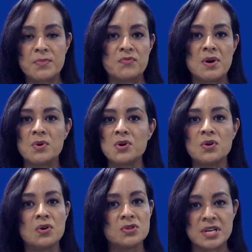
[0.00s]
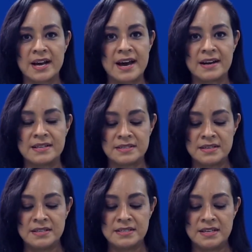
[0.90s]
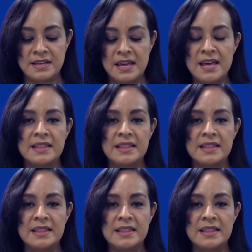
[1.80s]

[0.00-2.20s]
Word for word: por favor no los agarres, ¿sí?